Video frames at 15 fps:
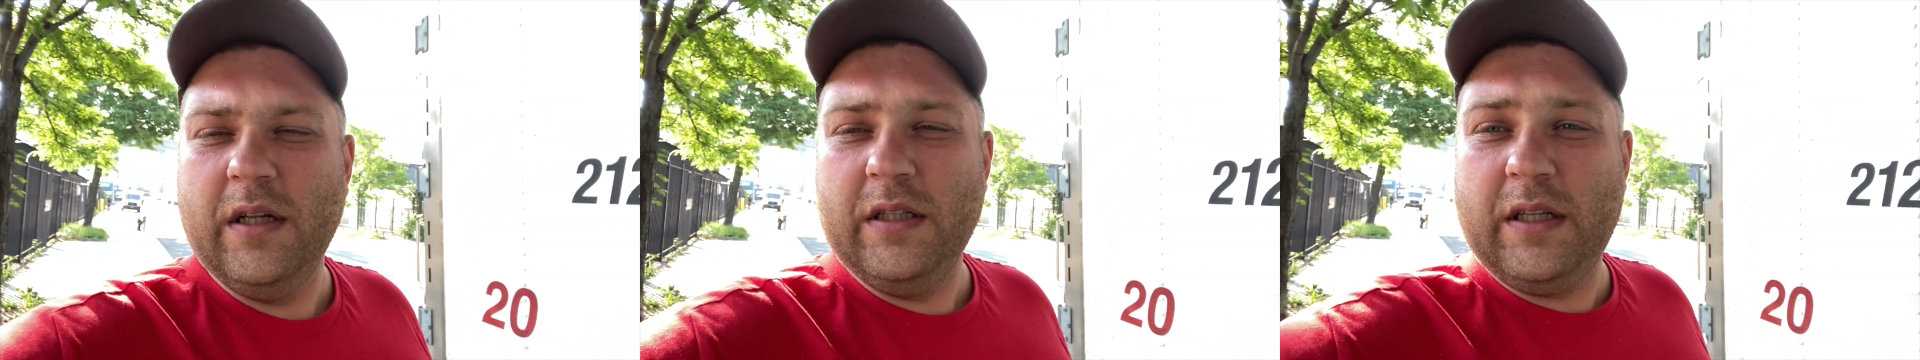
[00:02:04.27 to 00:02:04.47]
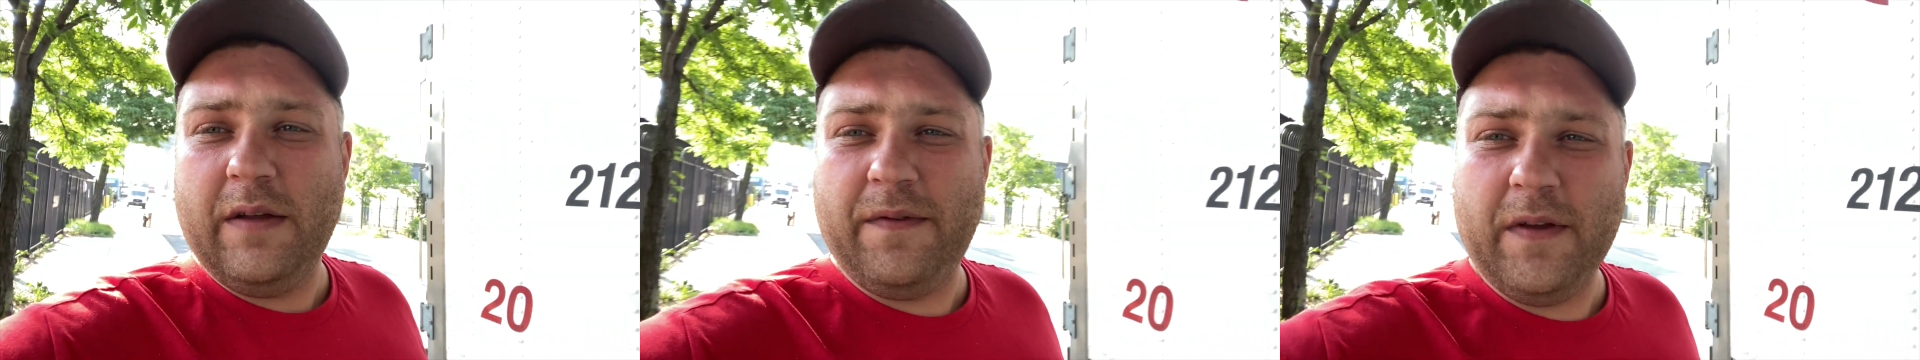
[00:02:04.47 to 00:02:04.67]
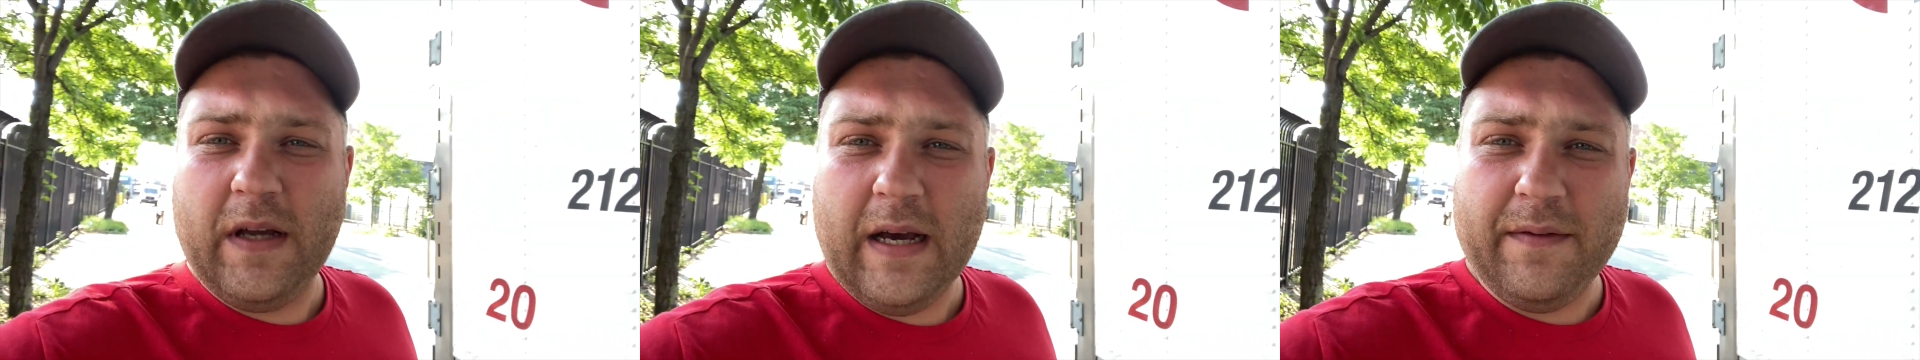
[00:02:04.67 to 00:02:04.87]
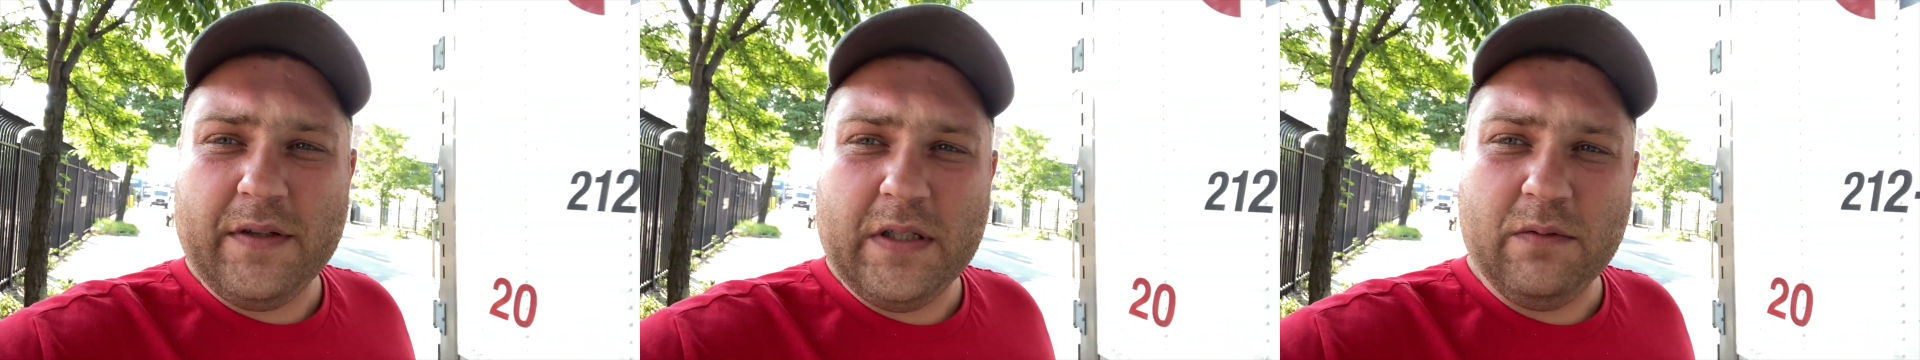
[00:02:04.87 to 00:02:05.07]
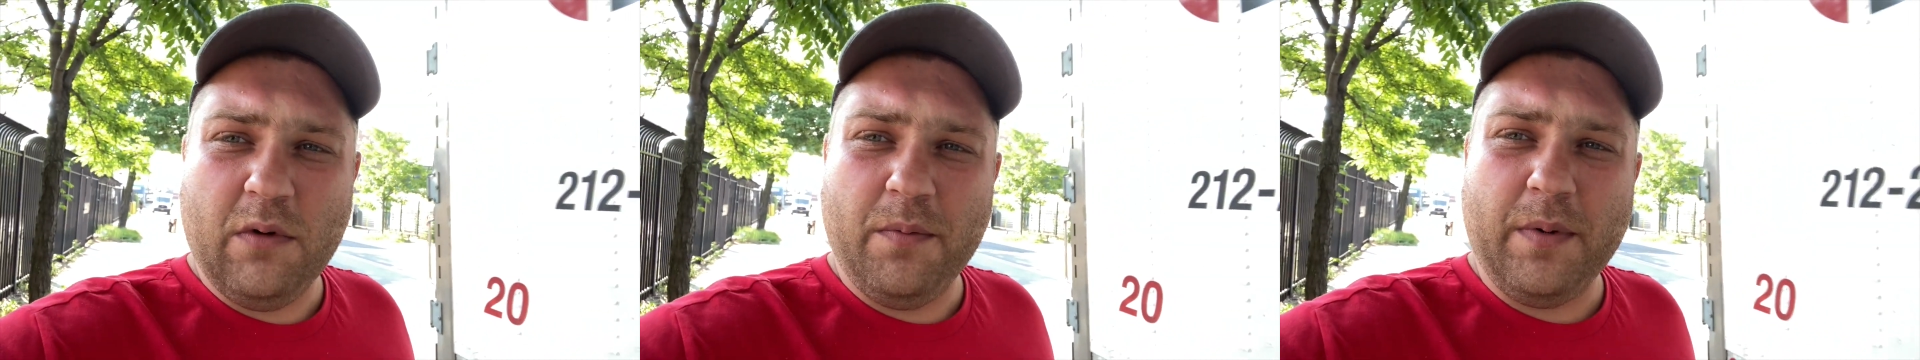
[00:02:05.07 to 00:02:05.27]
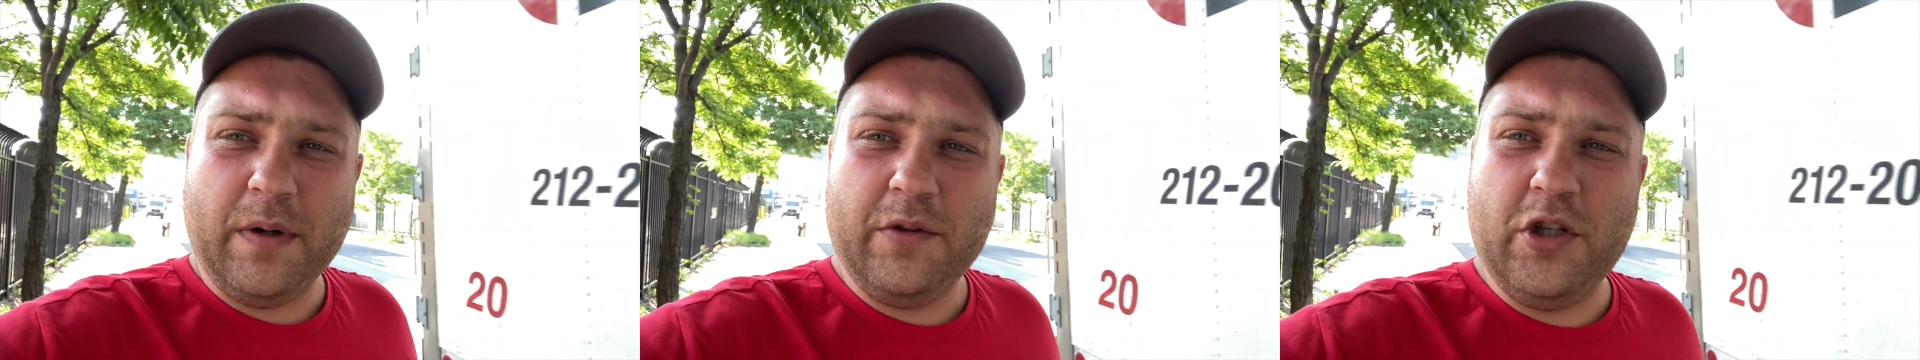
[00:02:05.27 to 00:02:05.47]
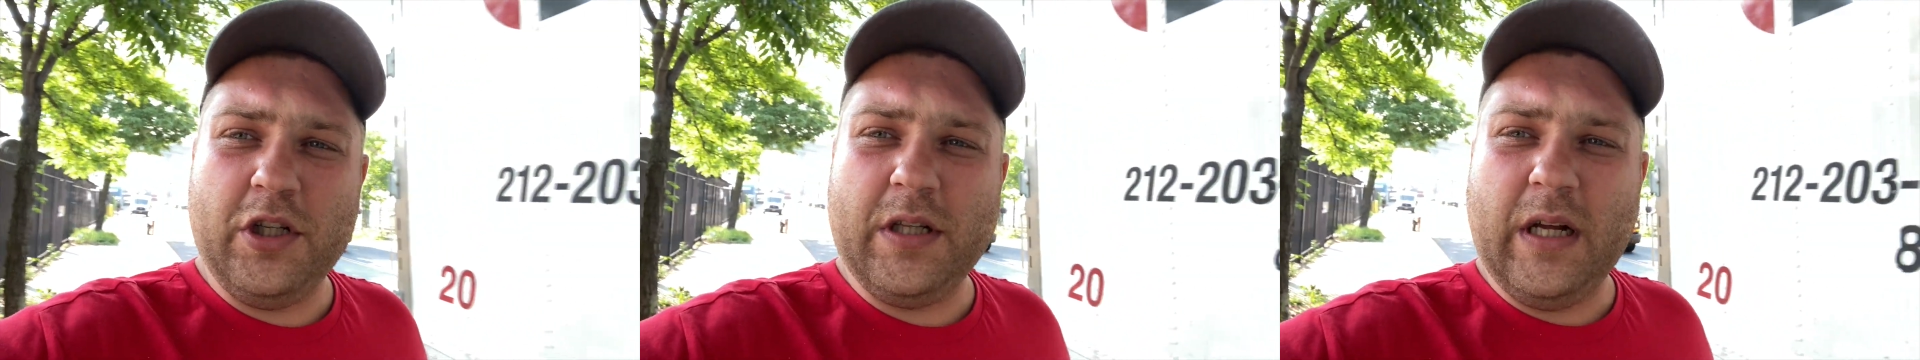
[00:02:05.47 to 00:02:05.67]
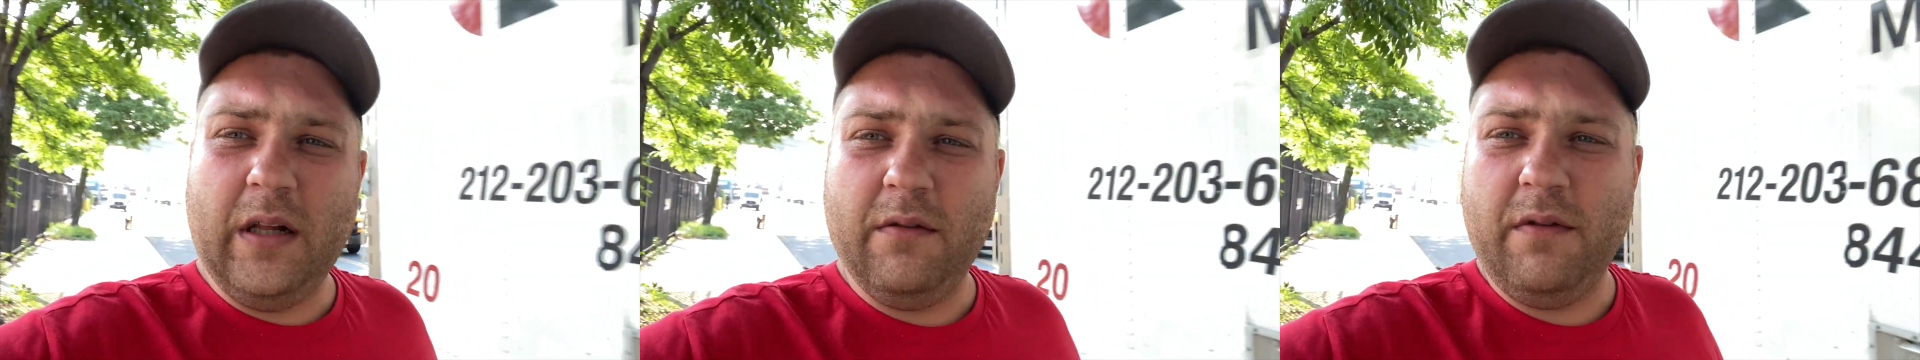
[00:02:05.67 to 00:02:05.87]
дофига всего прочитал,